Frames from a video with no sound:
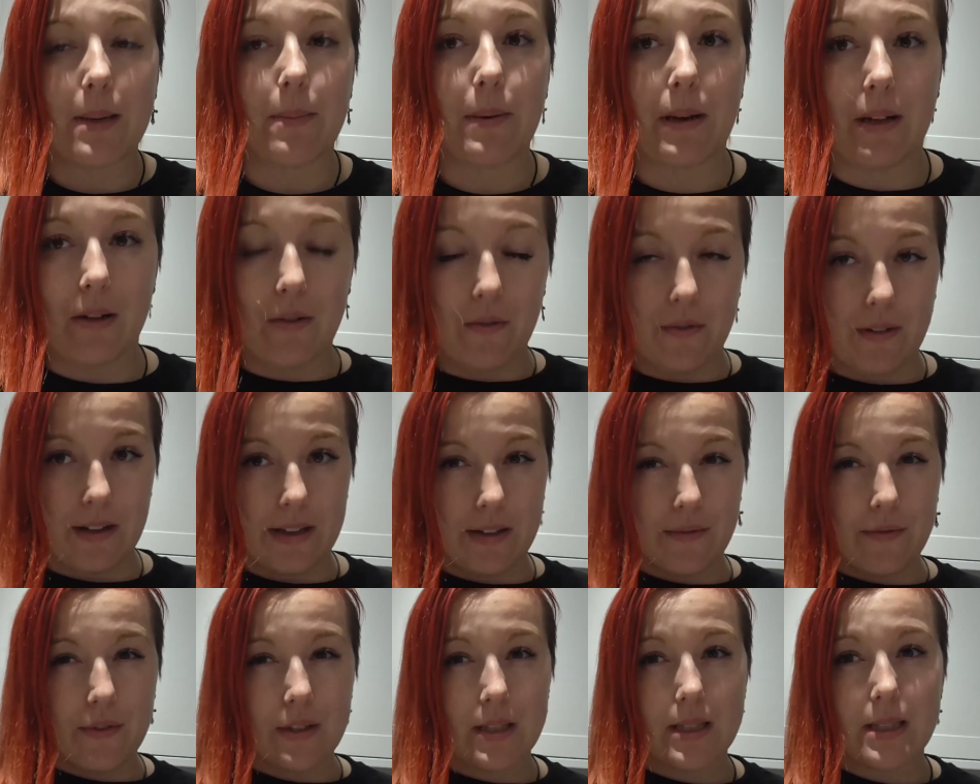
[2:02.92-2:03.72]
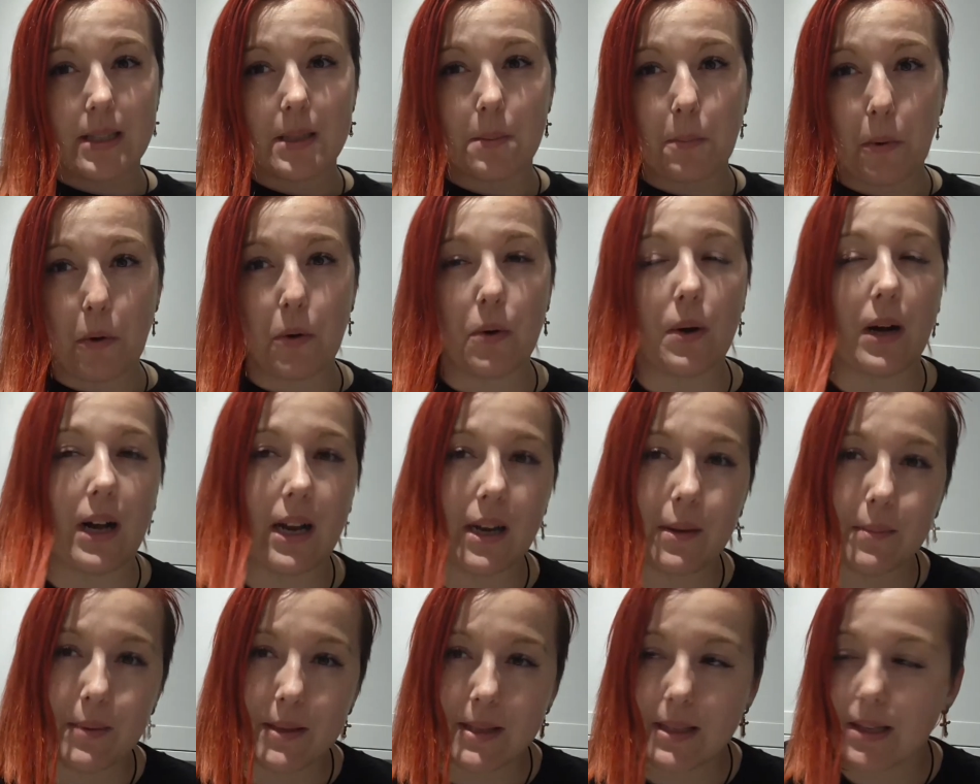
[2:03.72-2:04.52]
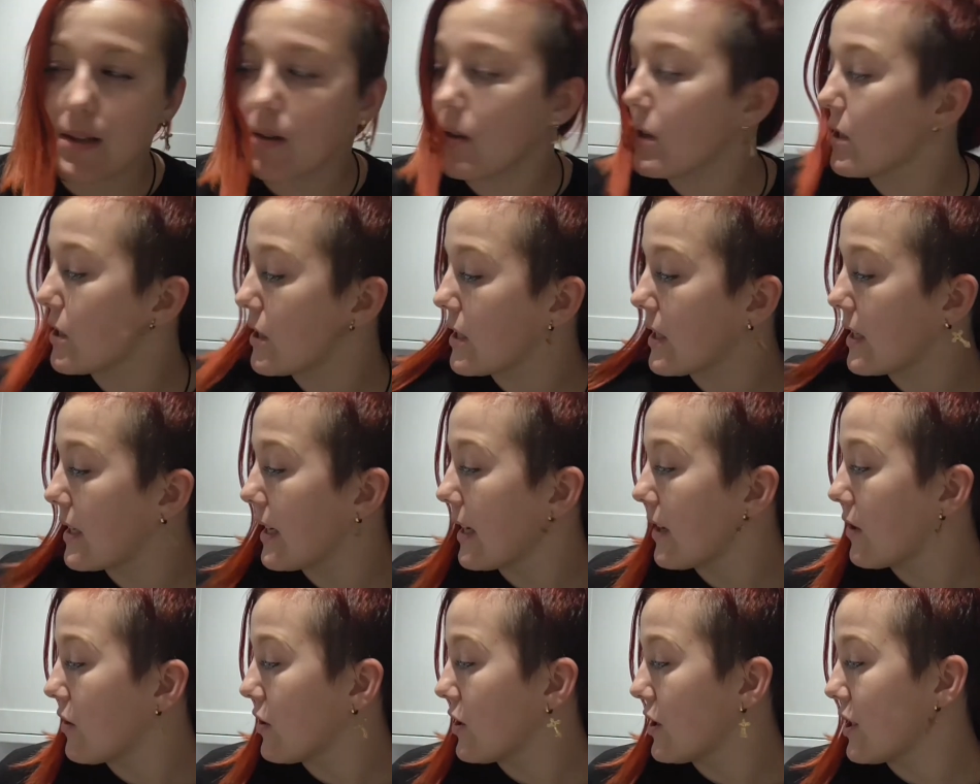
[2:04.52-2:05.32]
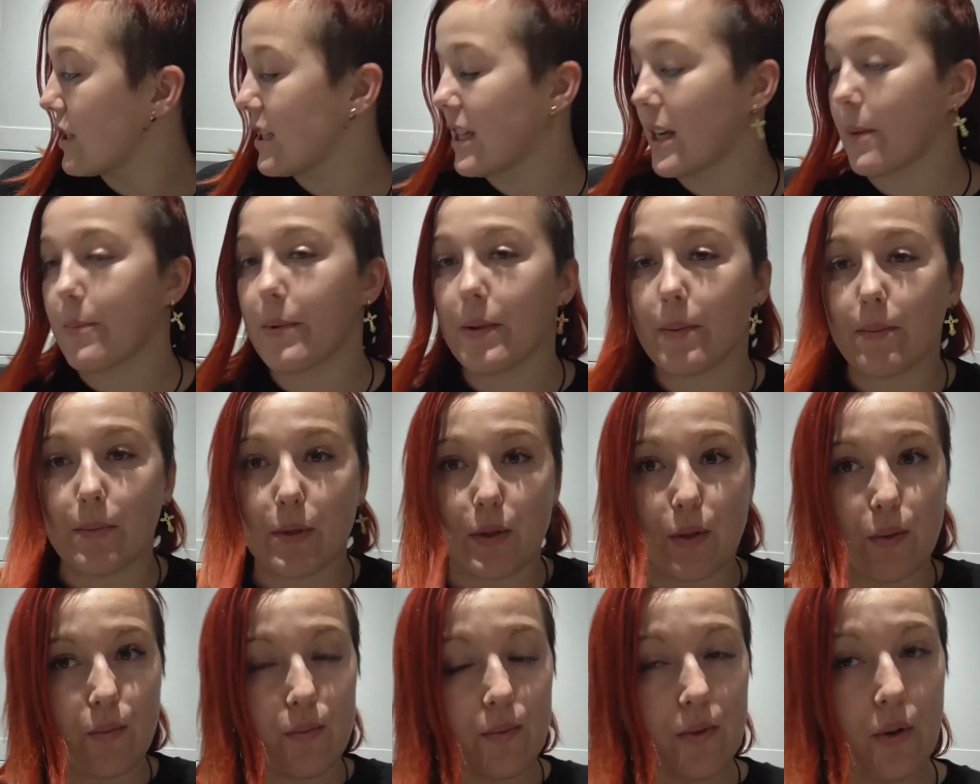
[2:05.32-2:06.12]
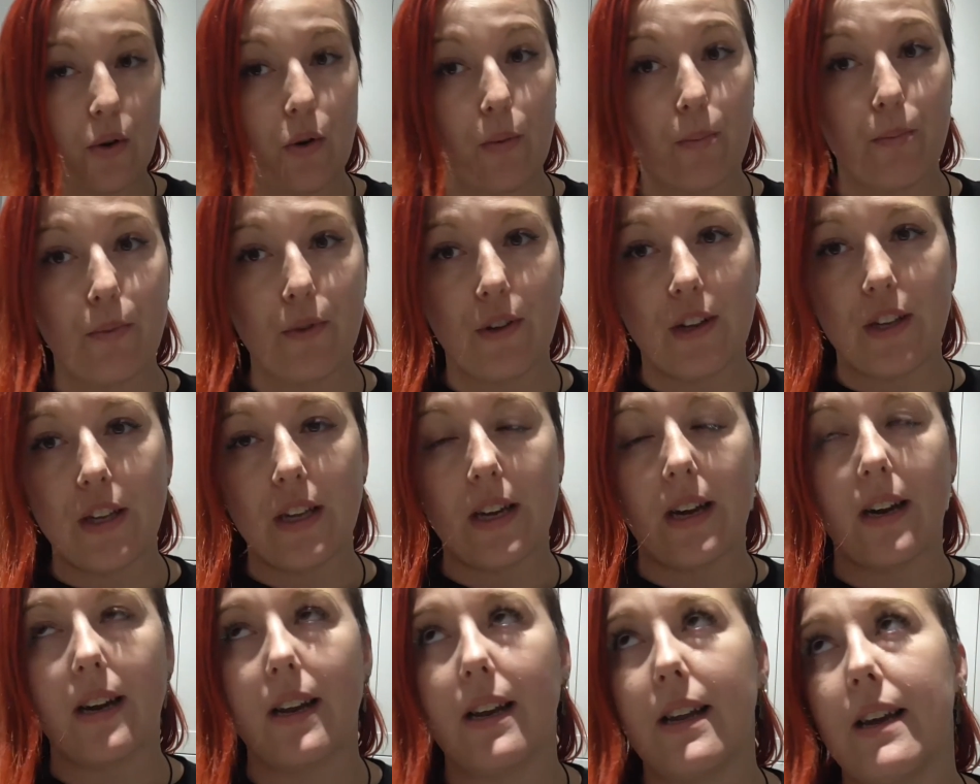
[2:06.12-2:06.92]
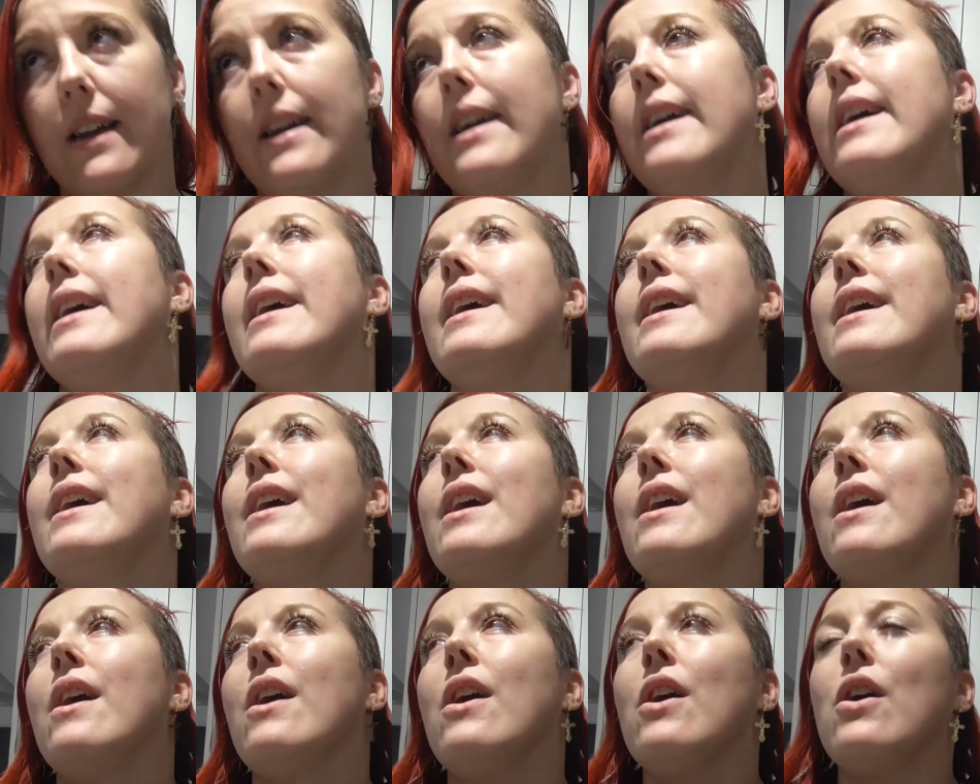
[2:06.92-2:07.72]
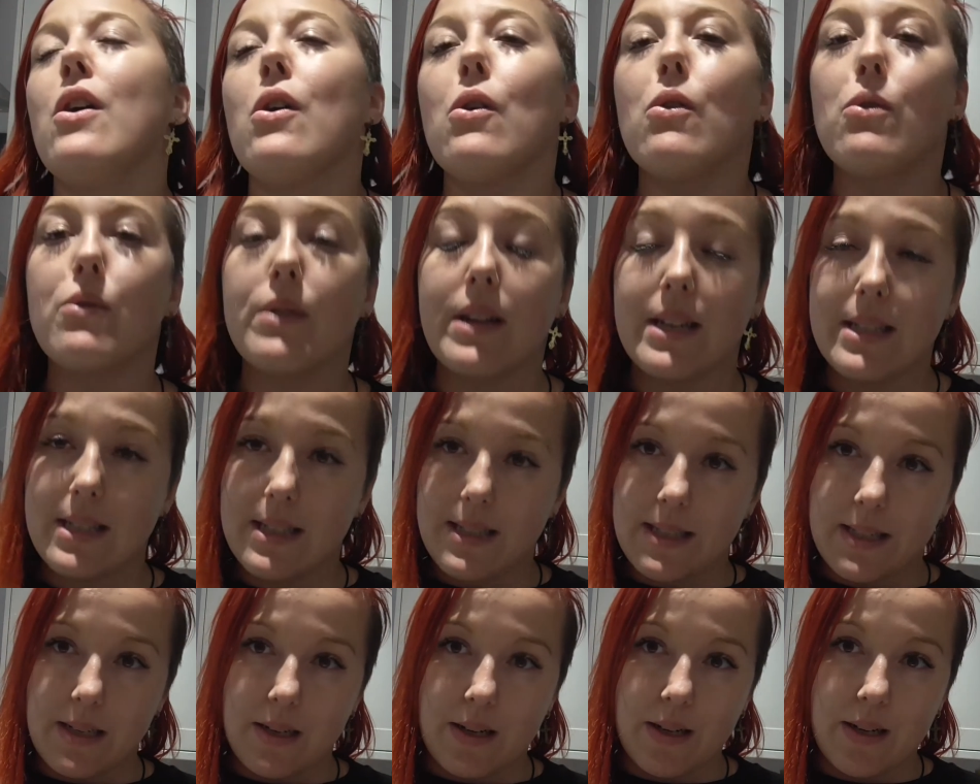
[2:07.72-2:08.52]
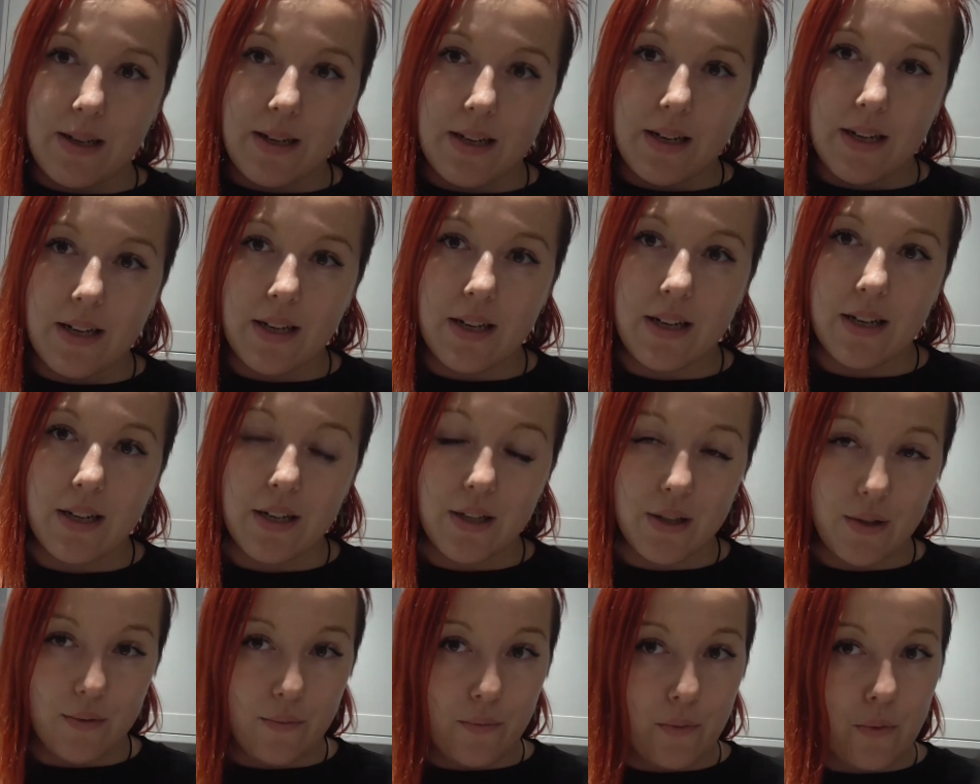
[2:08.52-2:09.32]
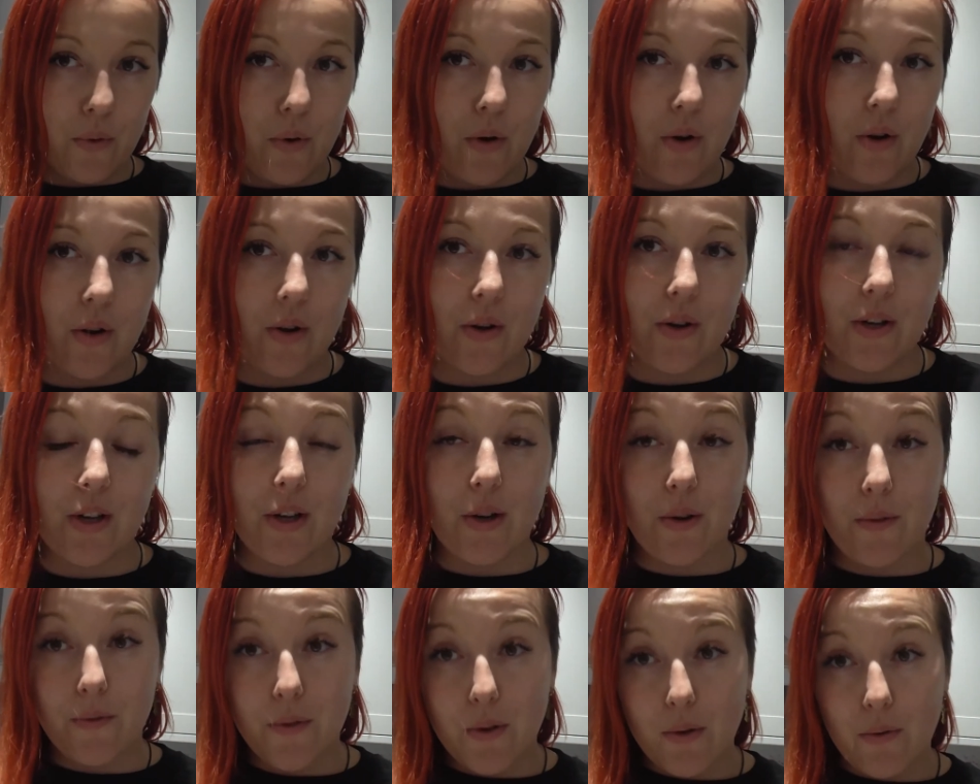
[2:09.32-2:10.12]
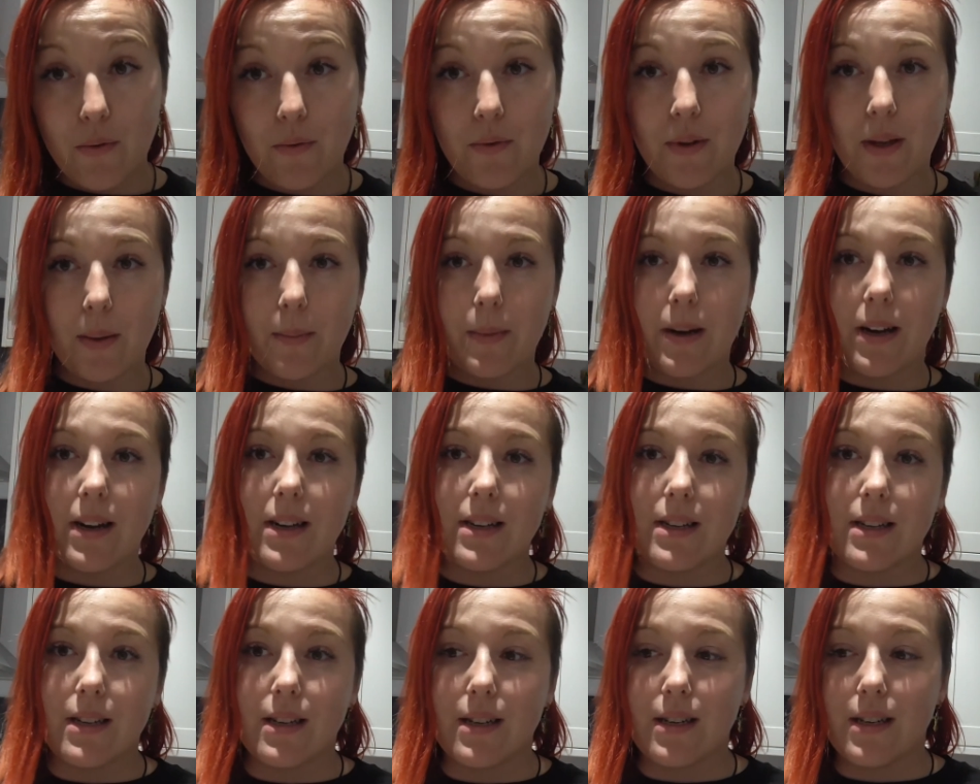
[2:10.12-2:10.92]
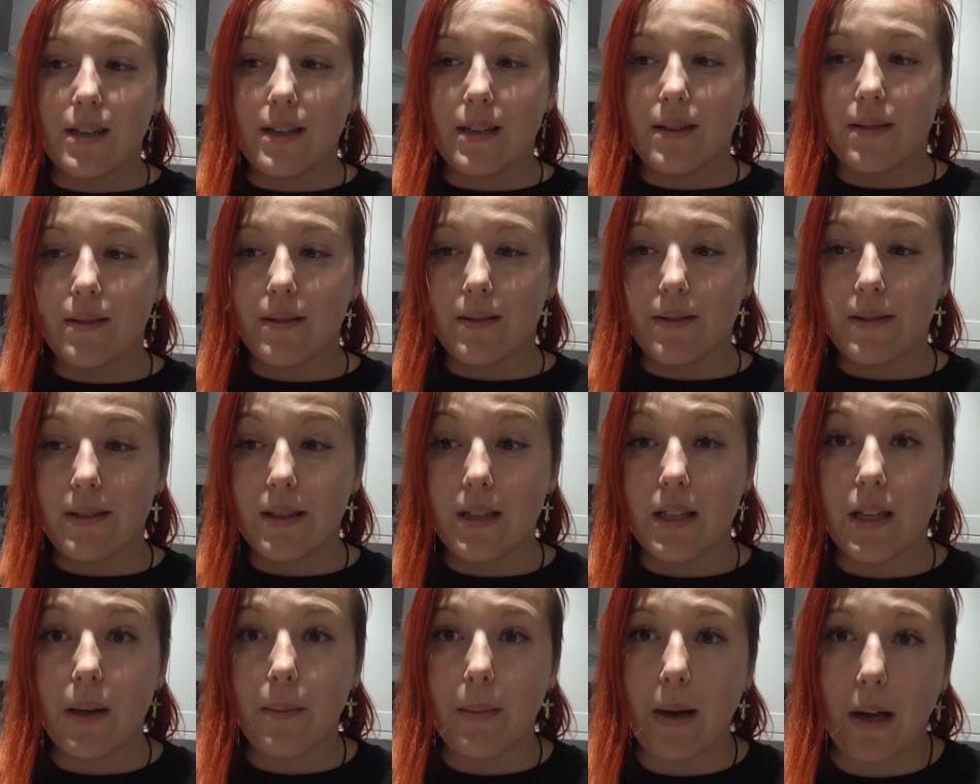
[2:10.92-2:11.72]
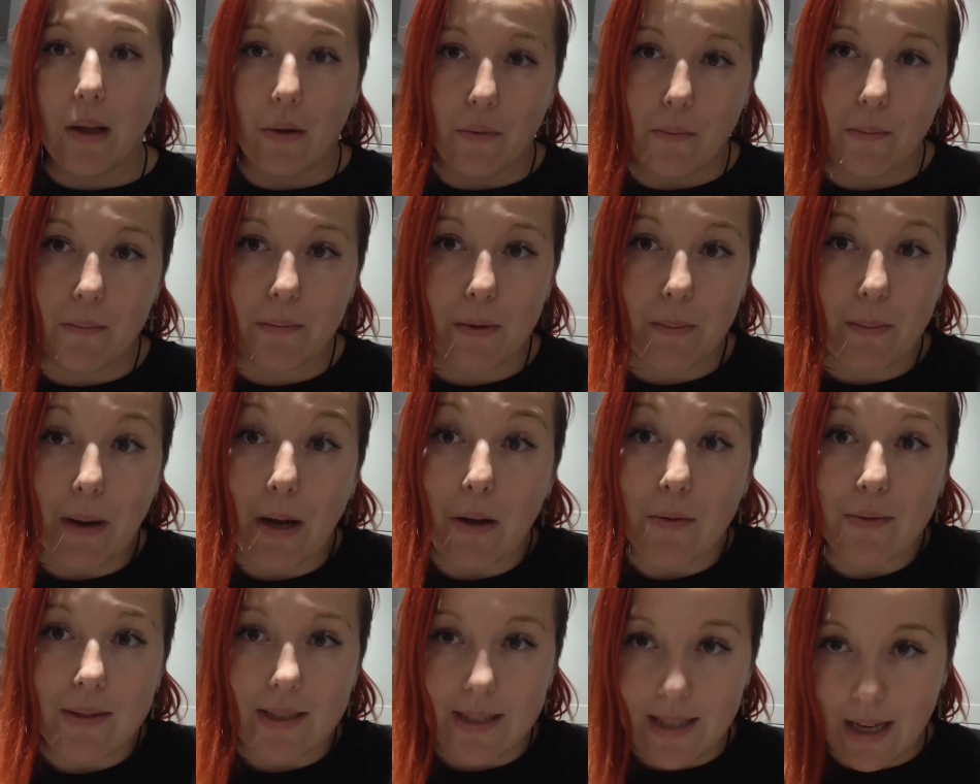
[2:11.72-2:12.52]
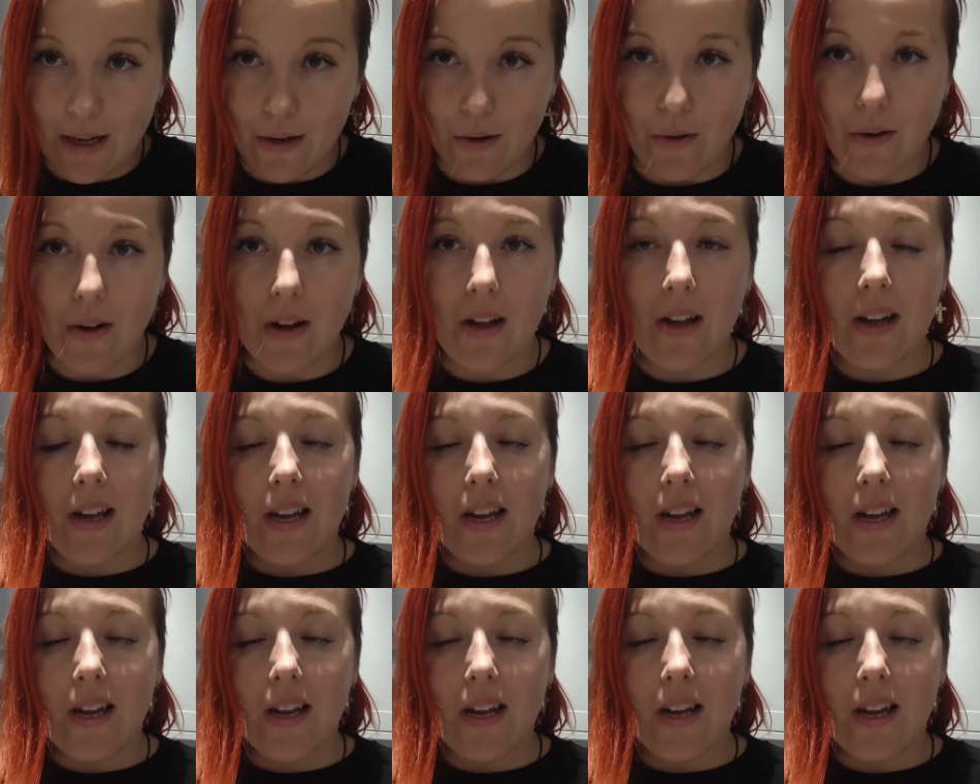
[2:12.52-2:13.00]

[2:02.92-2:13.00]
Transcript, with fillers: zaplanowane, więc spoko, ale bez niego jeszcze jakoś, że tak powiem, by się obyli, ale u nas e, dwóch kierowników nie ma i nie mają, nie mają zero.